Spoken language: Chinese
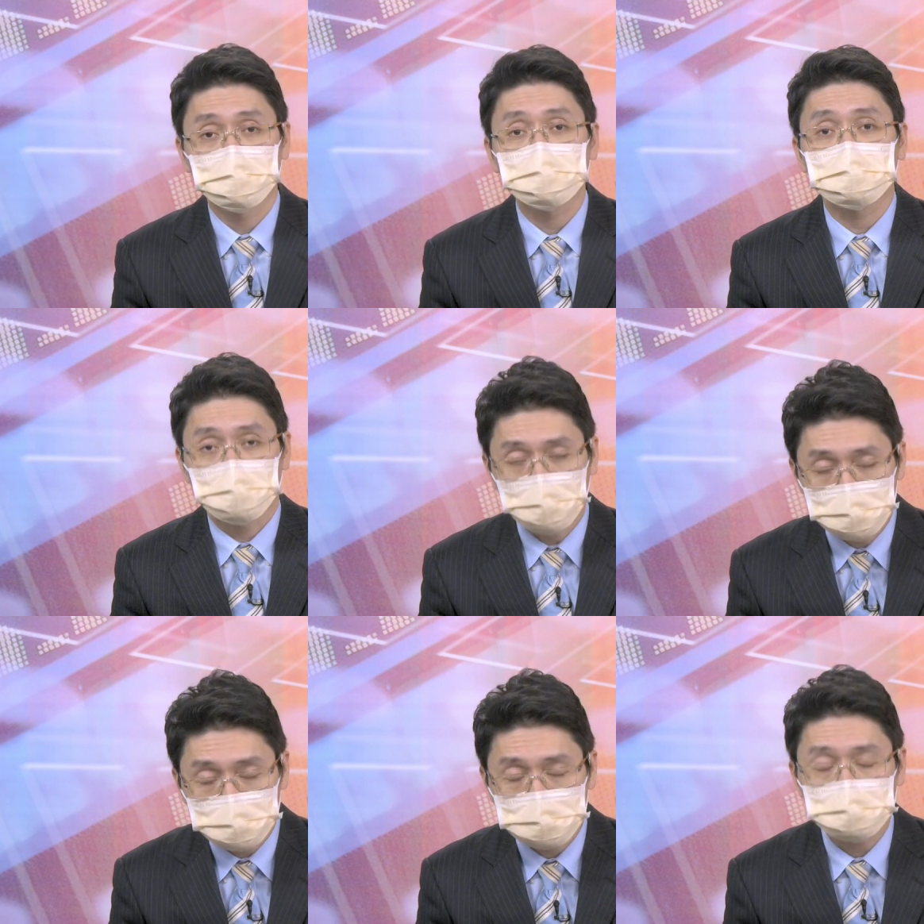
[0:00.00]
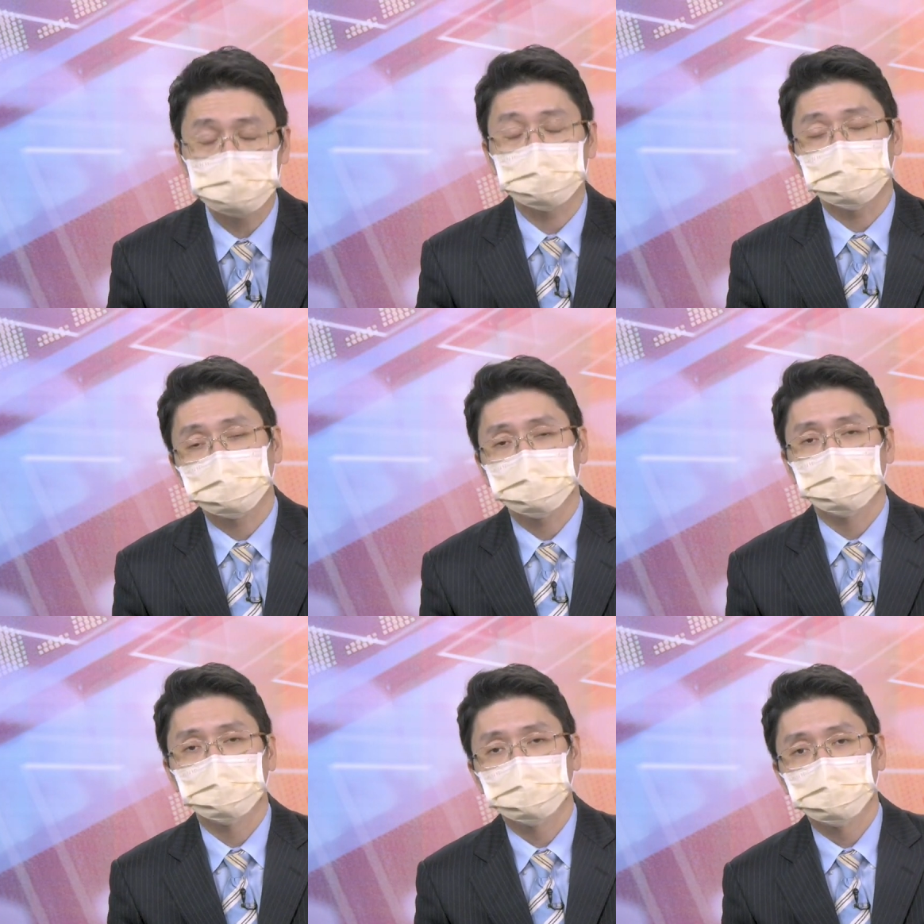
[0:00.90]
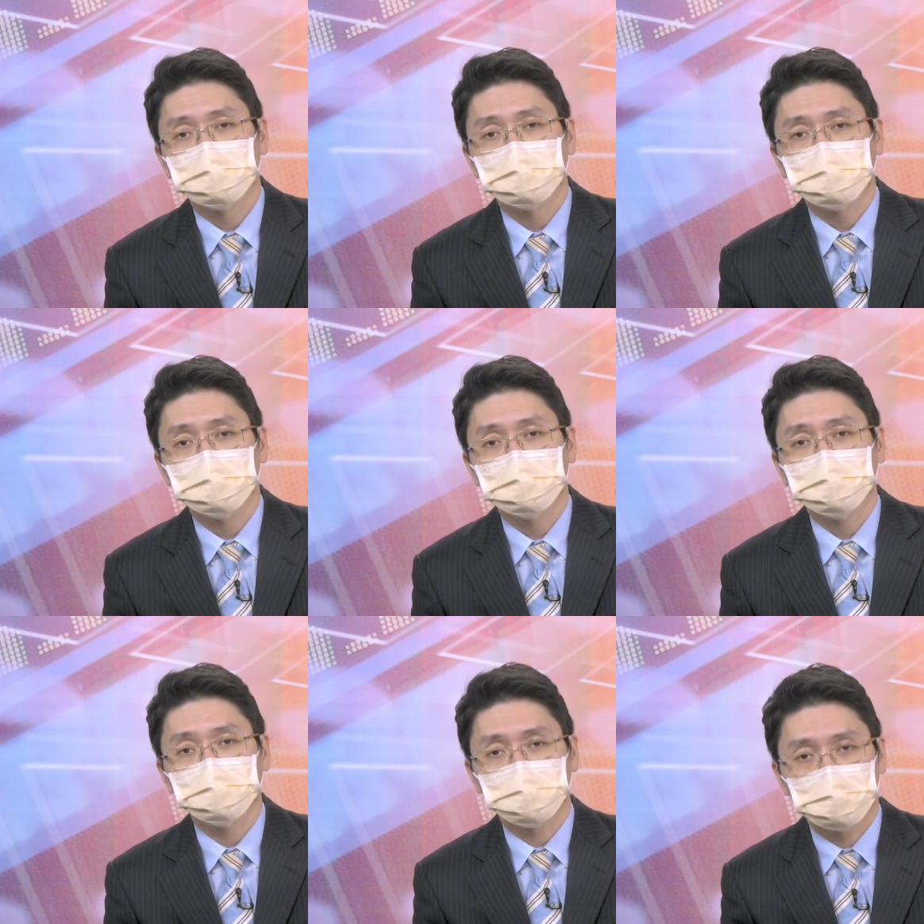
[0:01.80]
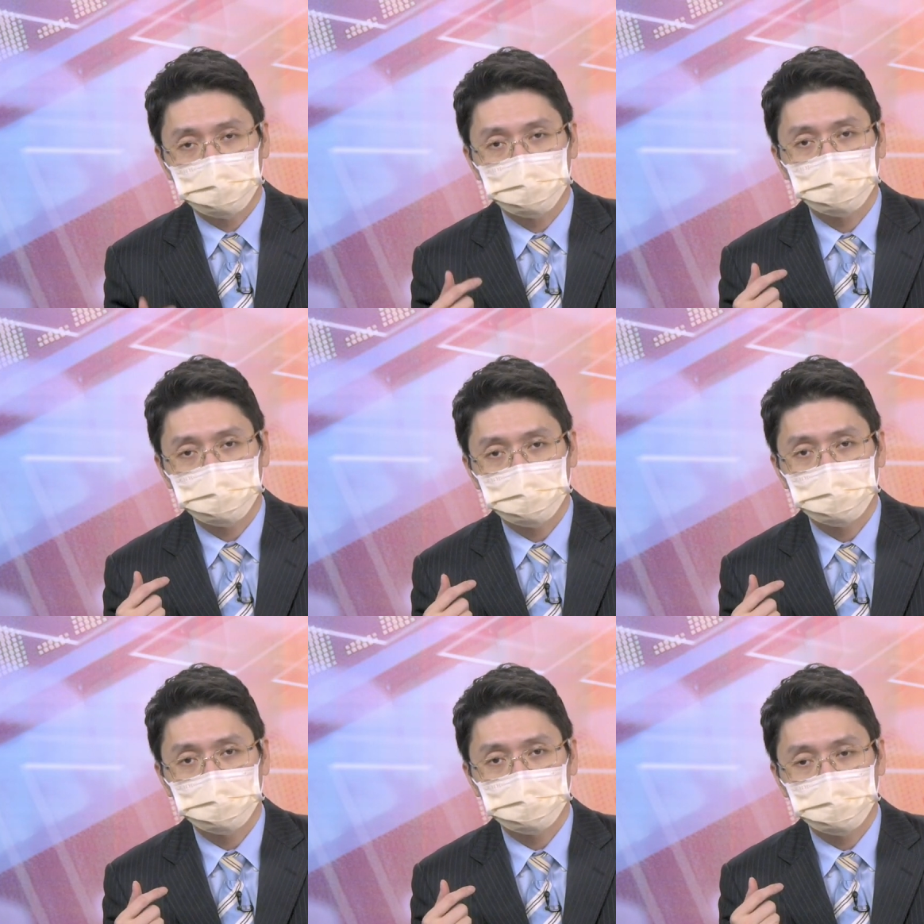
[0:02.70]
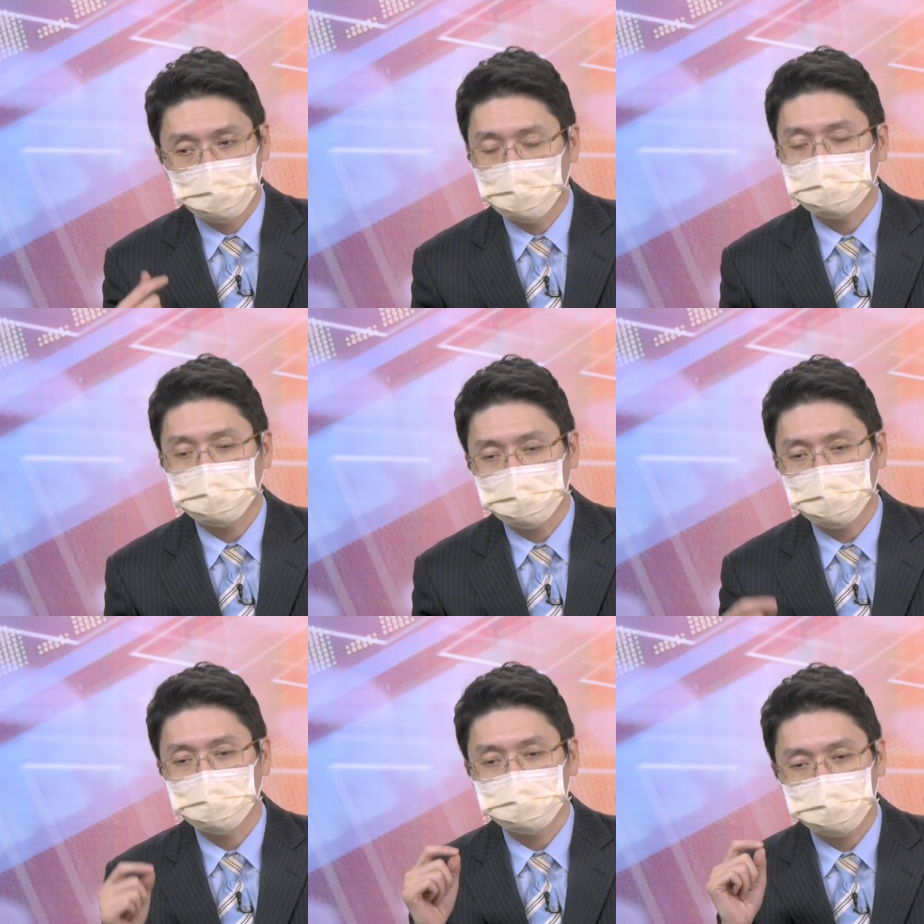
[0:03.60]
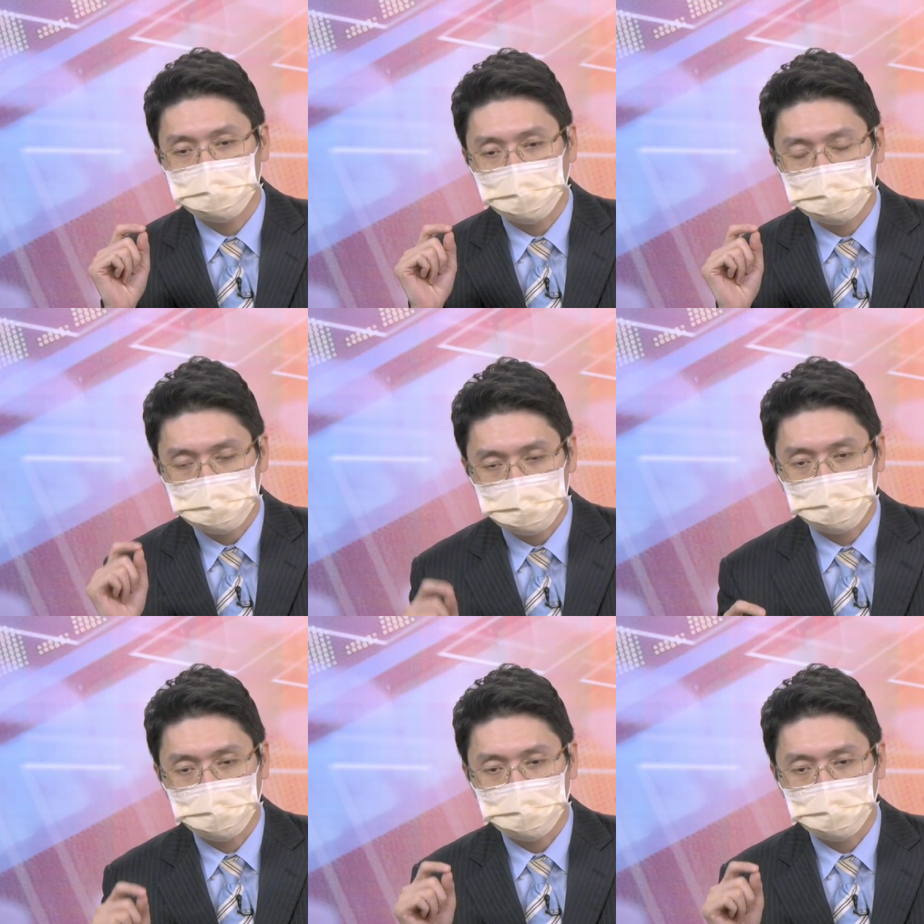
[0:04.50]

所以结论就是，我仍然强调，我最喜欢这种